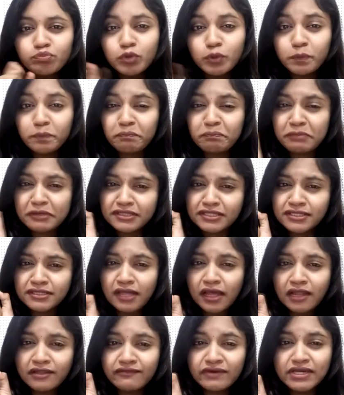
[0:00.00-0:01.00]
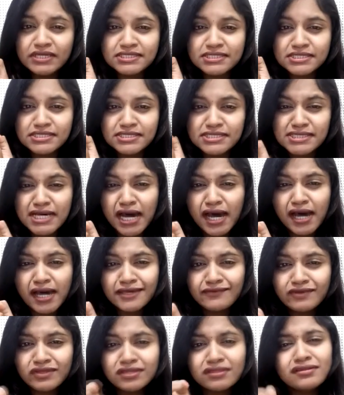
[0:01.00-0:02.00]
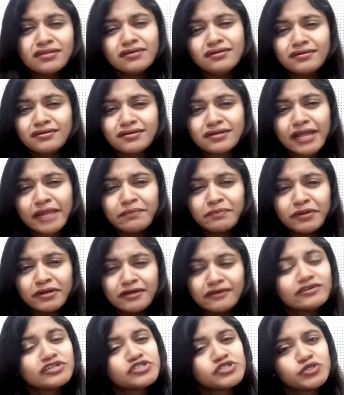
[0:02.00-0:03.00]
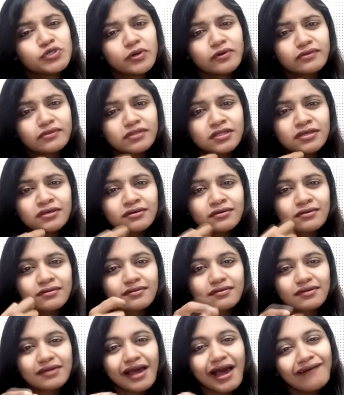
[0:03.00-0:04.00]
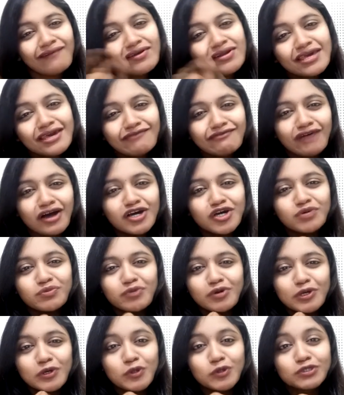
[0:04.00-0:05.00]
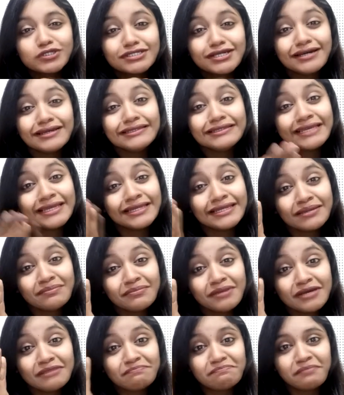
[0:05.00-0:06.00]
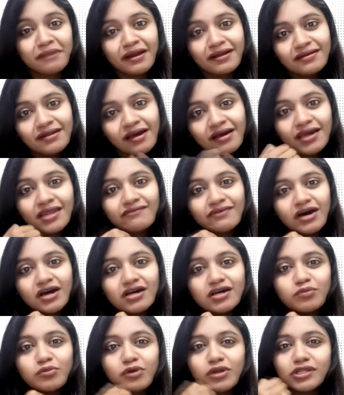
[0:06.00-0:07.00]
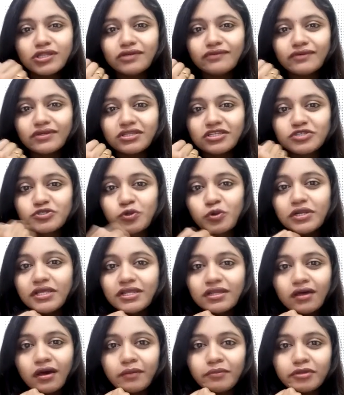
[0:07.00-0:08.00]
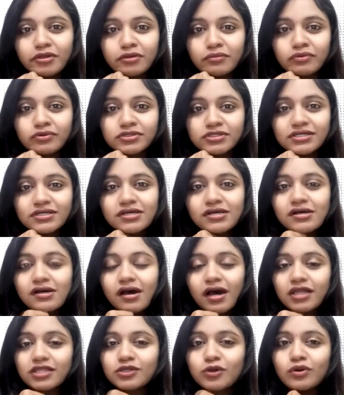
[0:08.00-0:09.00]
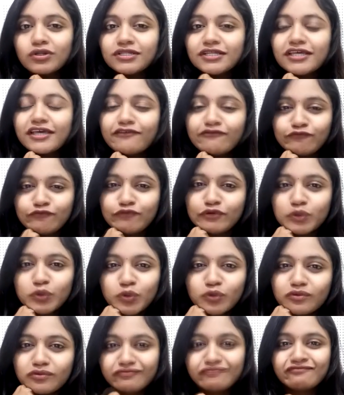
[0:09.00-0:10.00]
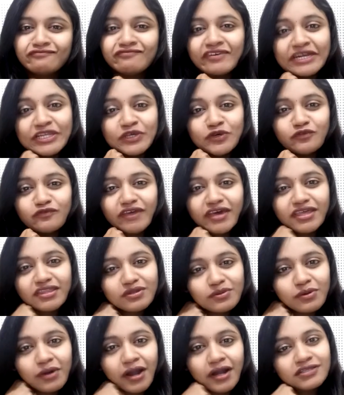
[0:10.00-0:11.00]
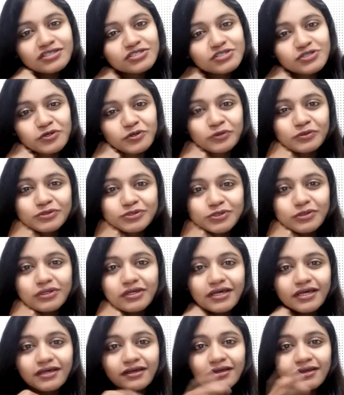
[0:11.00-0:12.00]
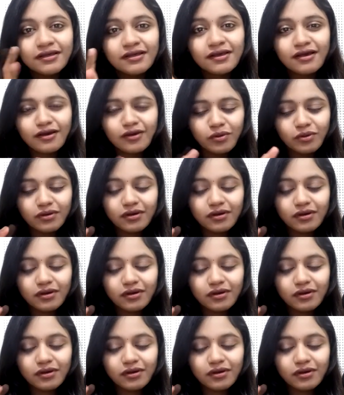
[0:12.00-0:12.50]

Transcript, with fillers: முப்பத்தி நாலு வயசு நாய் வந்து ரேப் பண்ண விஷயம் வந்து அவனே வாக்குமூலம் கொடுத்துருக்கான் என்ன மாதிரி பண்ணாங்கிற வாக்குமூலத்தையும் வந்து சொல்லியிருக்கா அப்படிங்கும் போது அந்த குழந்தை எவ்வளோ வலியும் வேவனையும் அடைஞ்சிருக்கும் சொல்லுங்கள்